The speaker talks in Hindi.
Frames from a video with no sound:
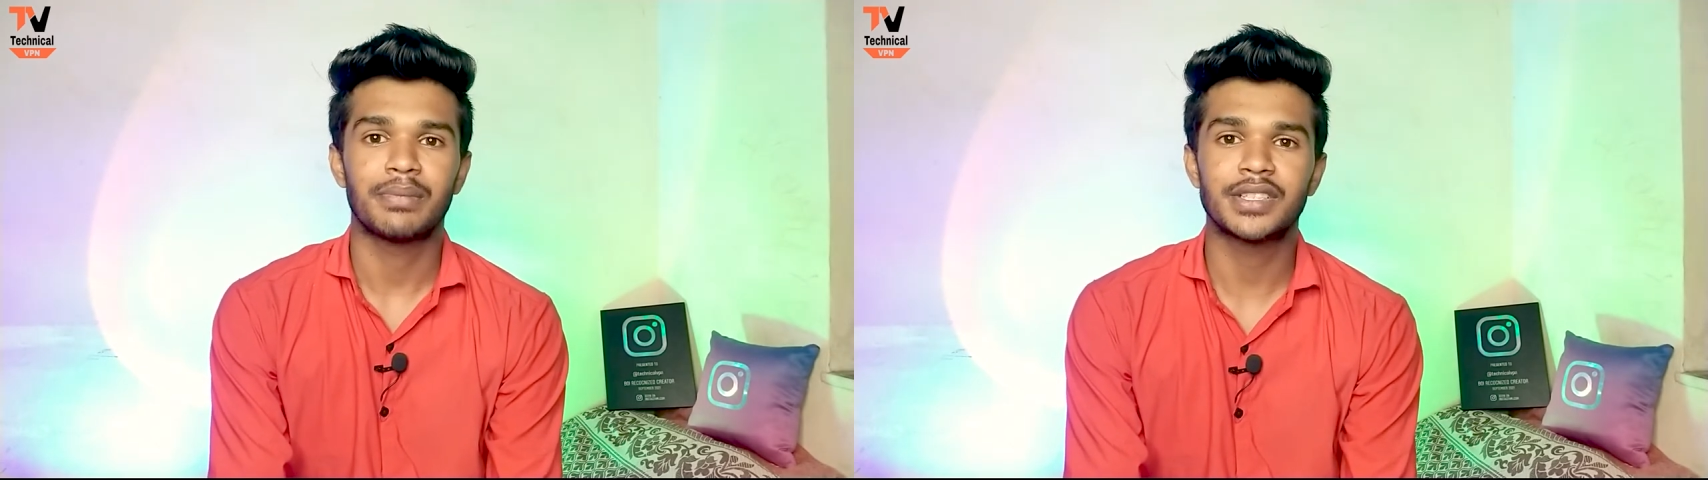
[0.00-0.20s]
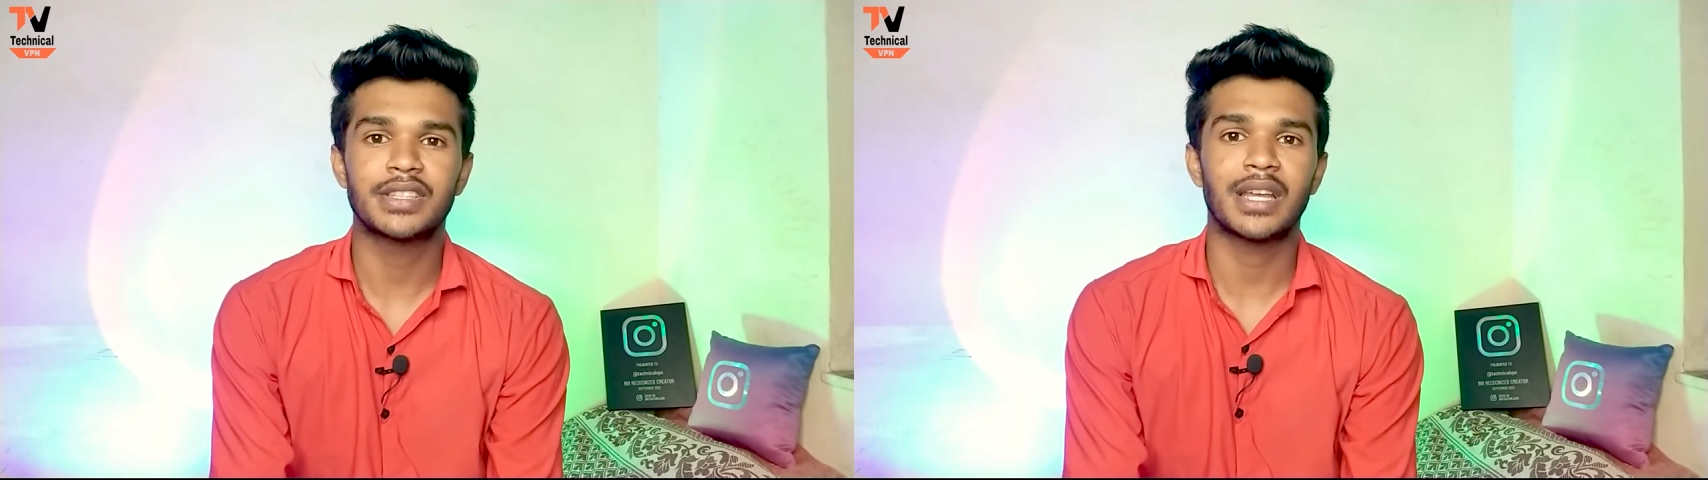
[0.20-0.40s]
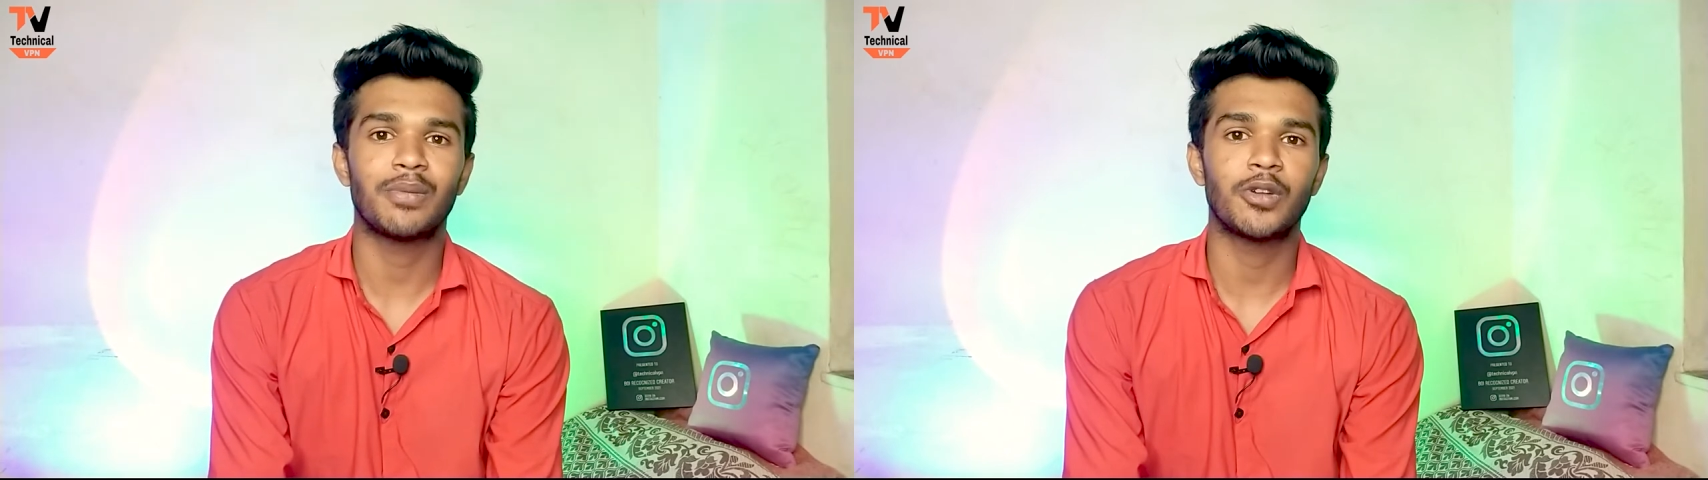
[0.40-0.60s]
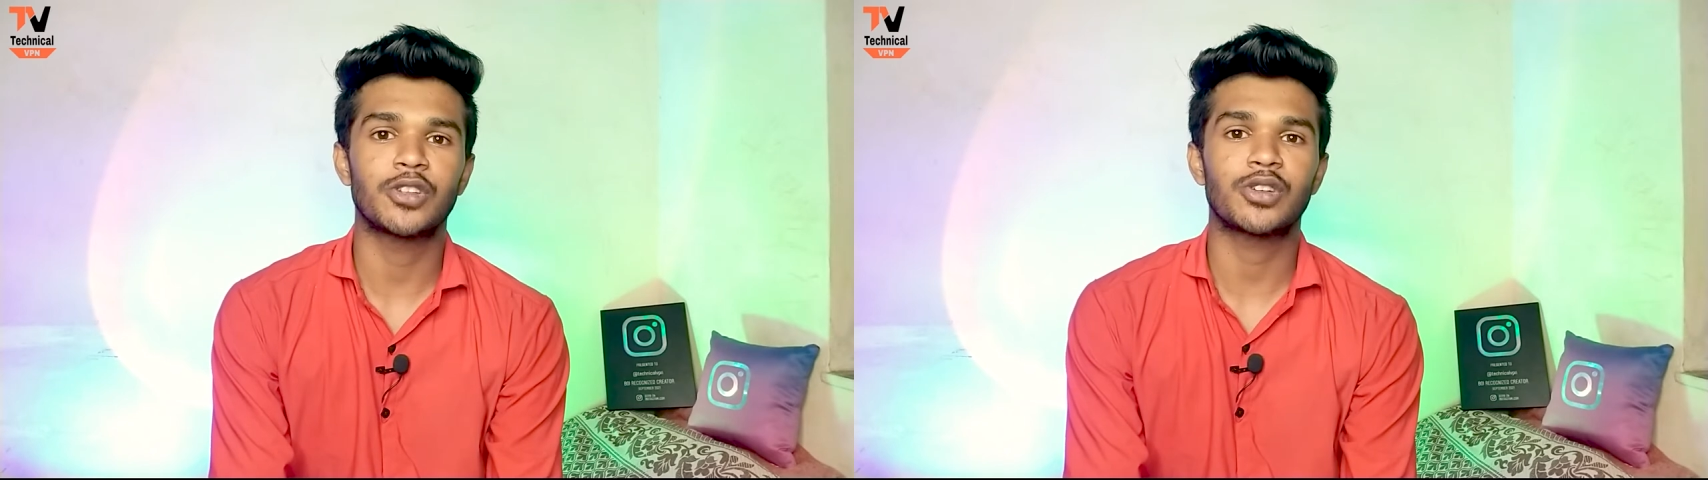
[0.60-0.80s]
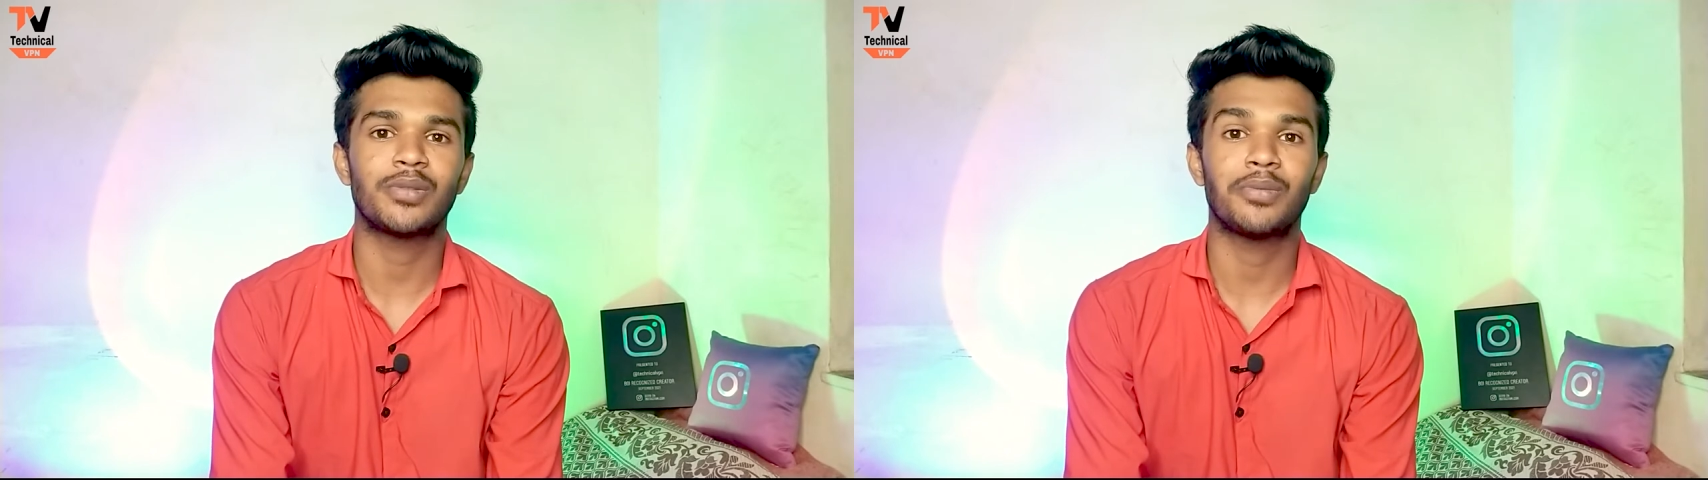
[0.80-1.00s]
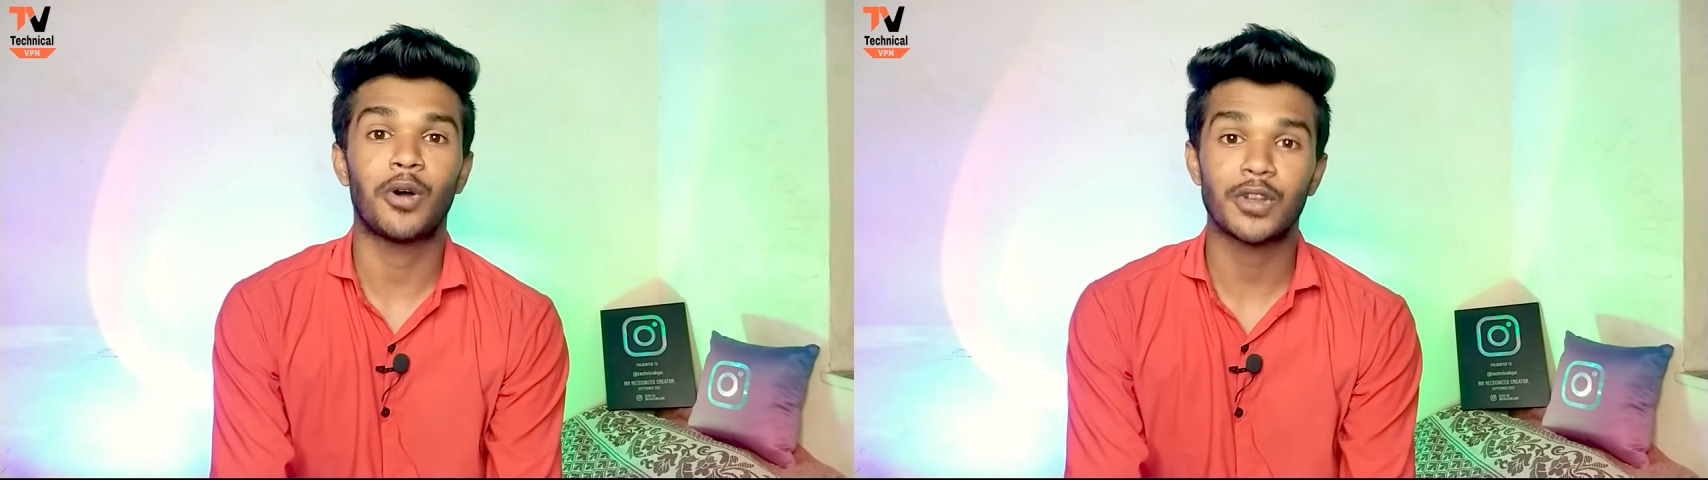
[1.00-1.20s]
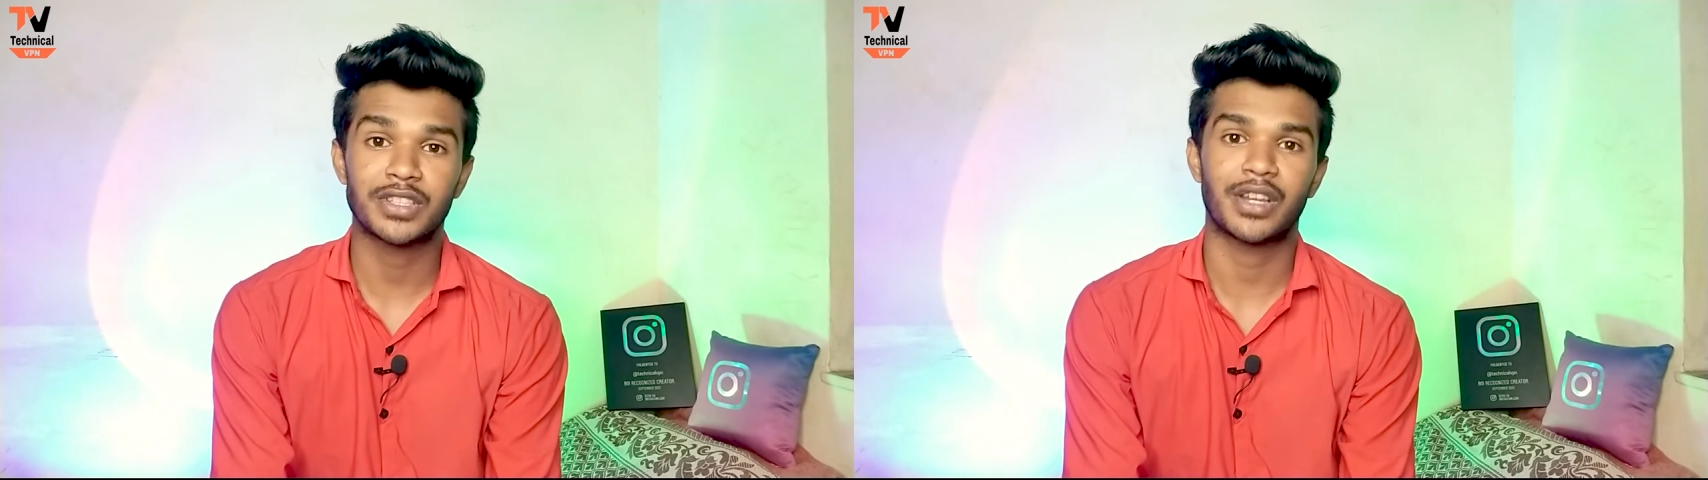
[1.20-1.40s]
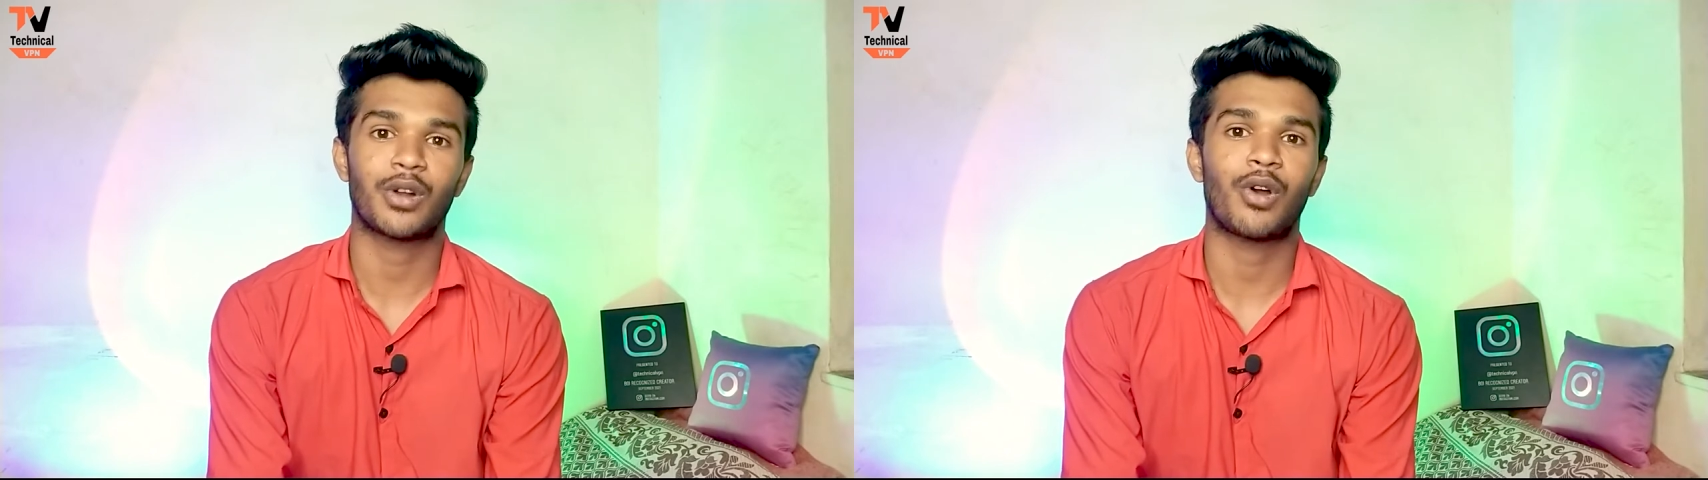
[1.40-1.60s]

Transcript: बस इतना ही बोलना चाहूँ हम बहुत सारा